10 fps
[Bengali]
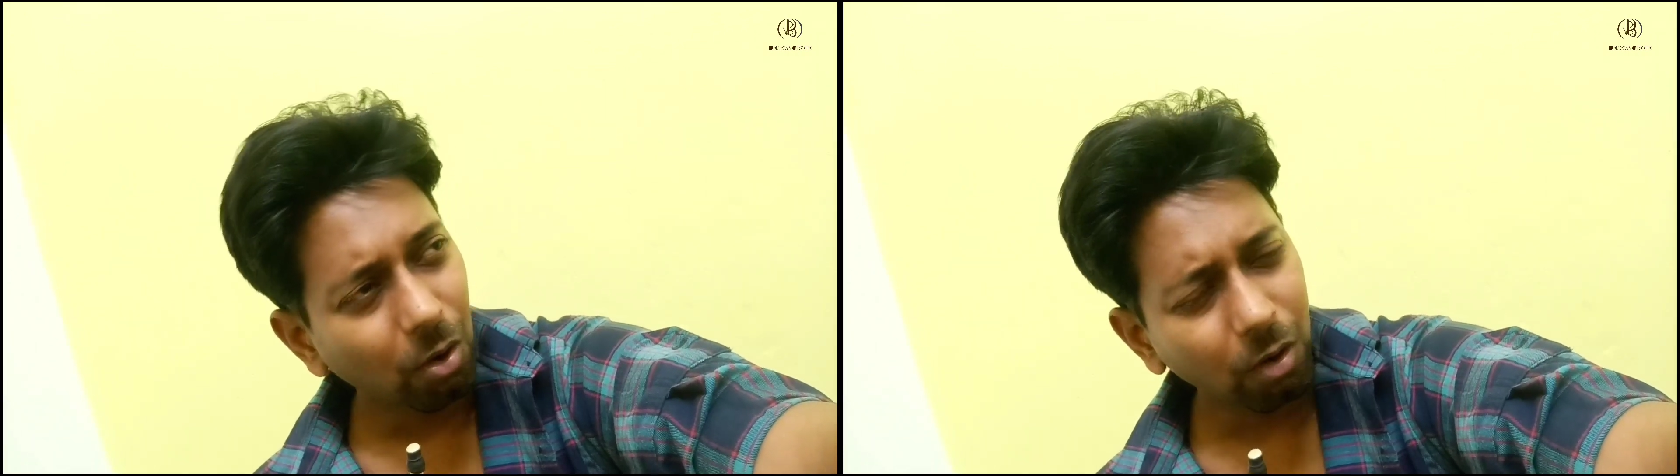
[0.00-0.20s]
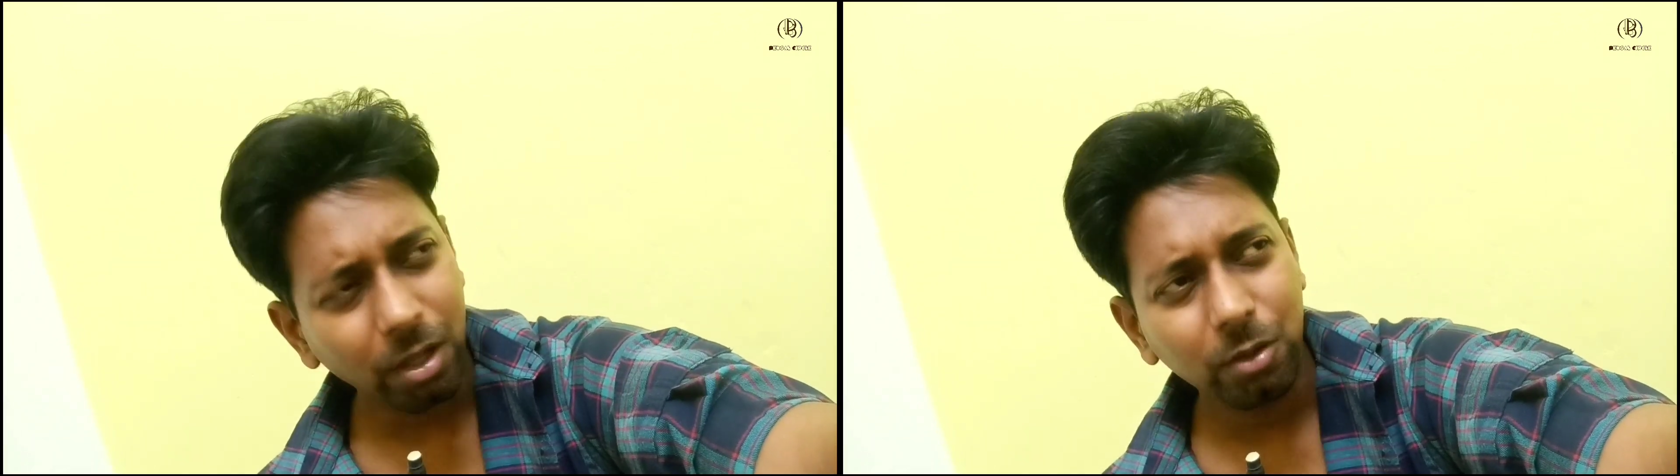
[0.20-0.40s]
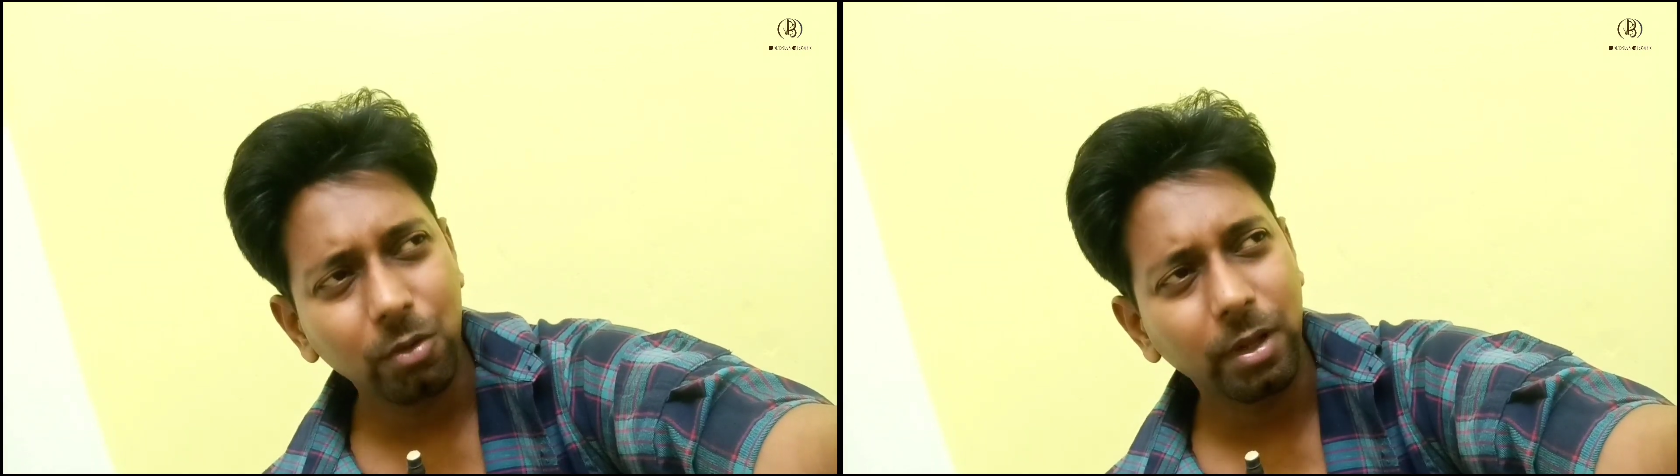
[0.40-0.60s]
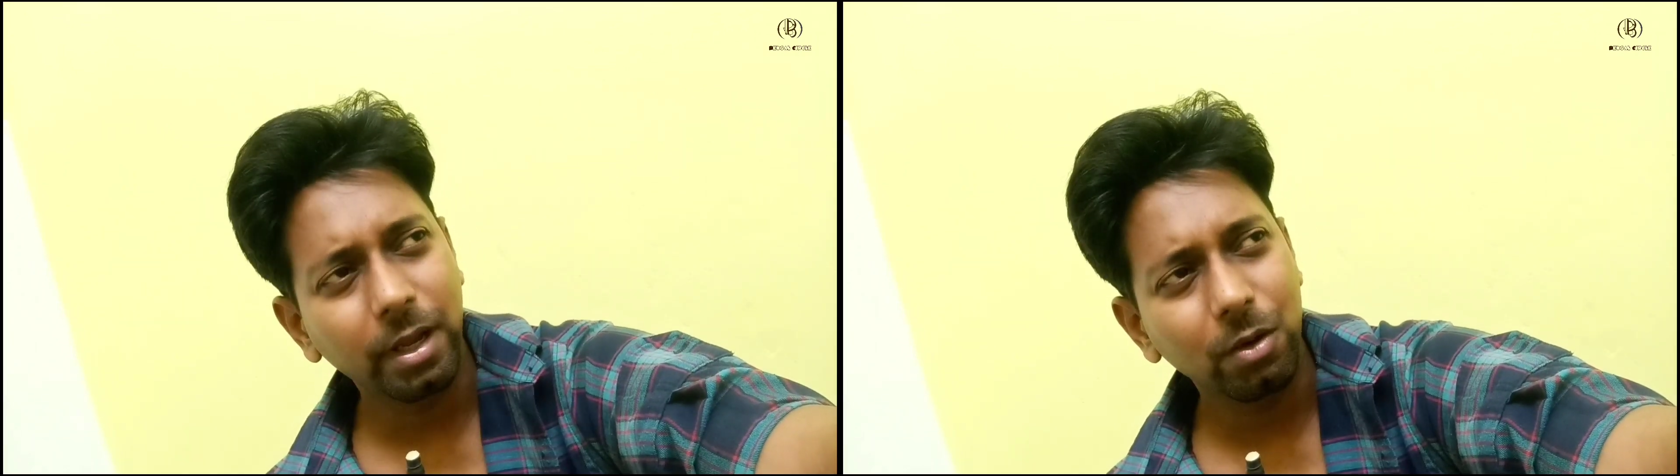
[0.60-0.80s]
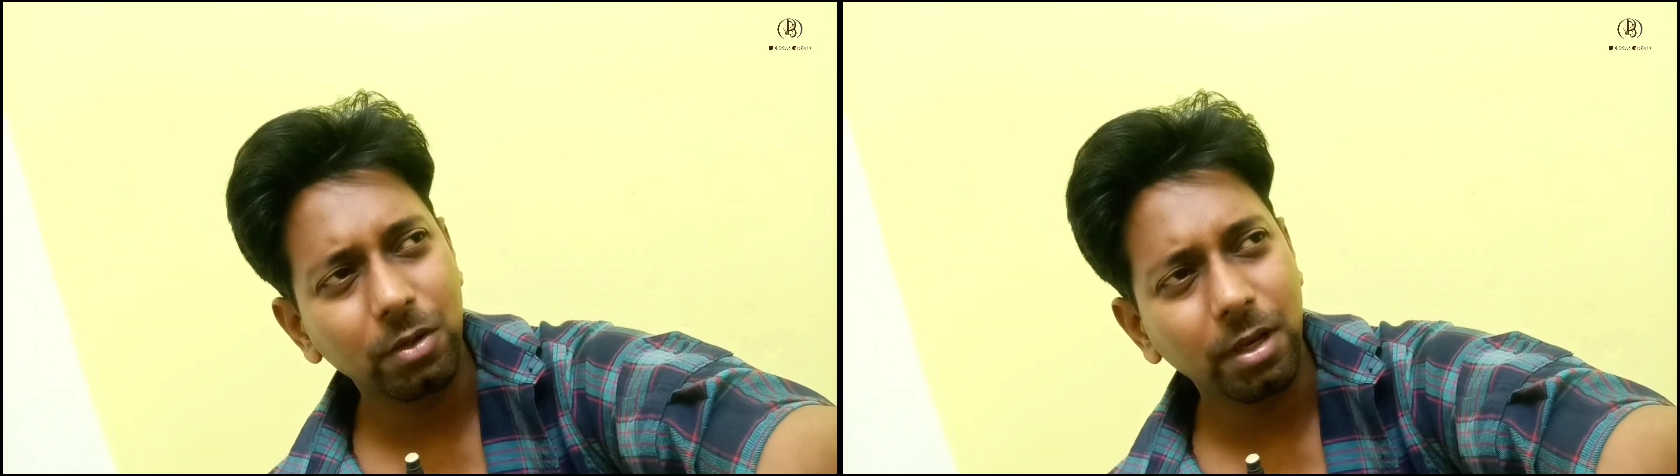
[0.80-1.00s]
হঠাৎ করে
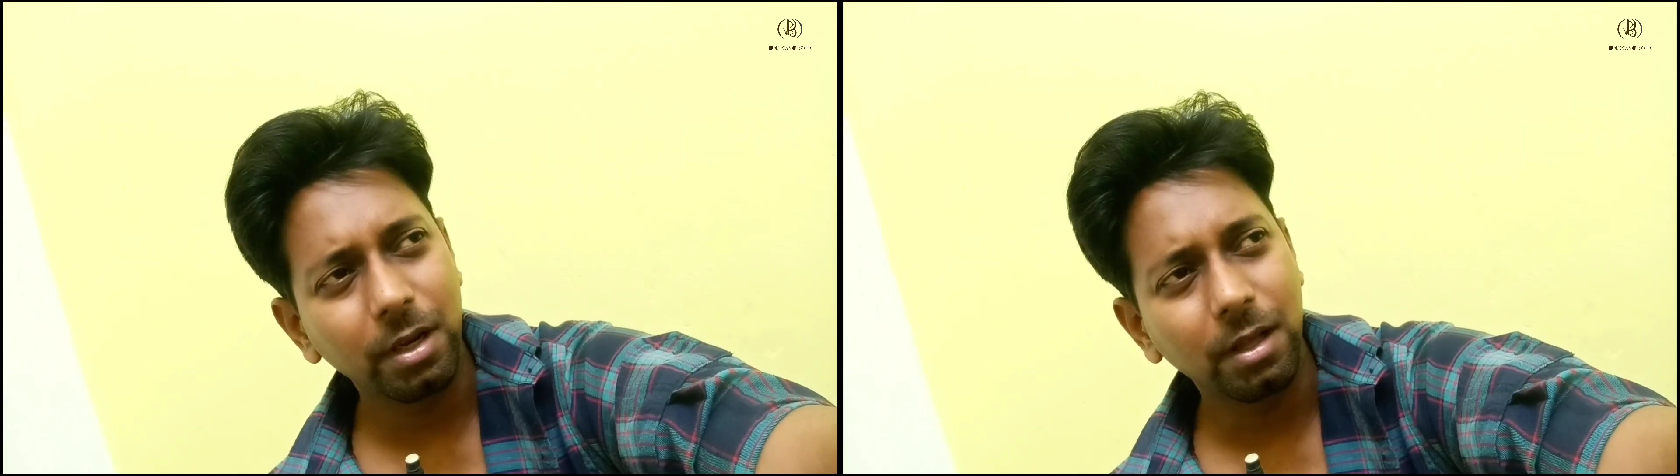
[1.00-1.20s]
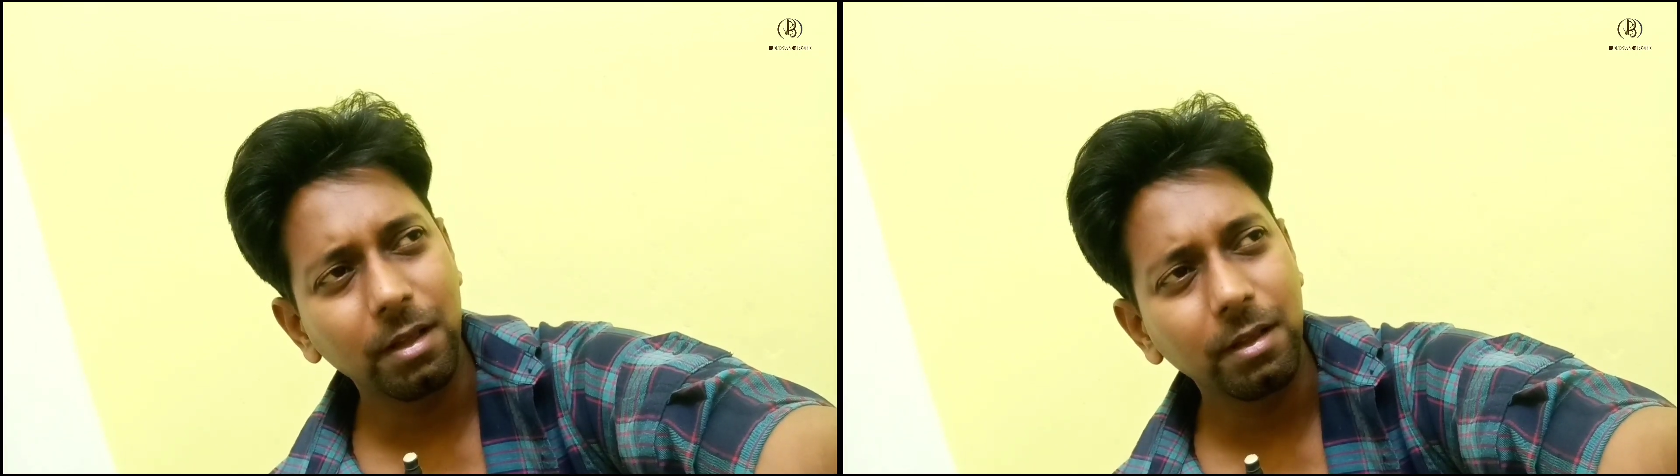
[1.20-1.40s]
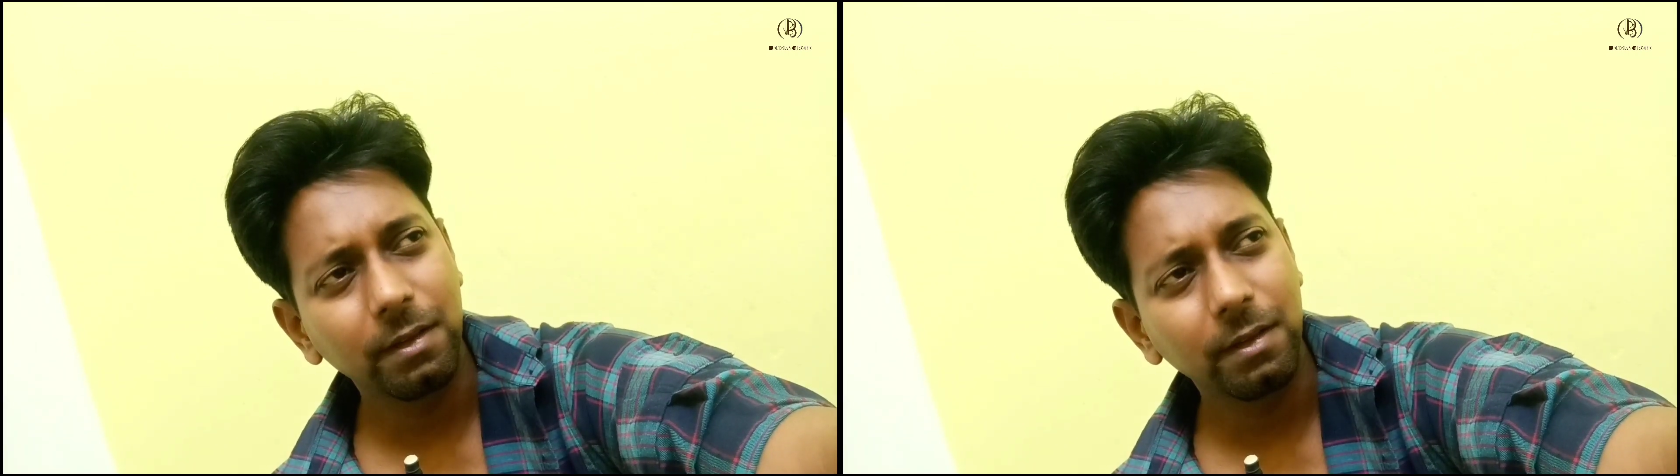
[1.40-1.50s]
কেন জানি না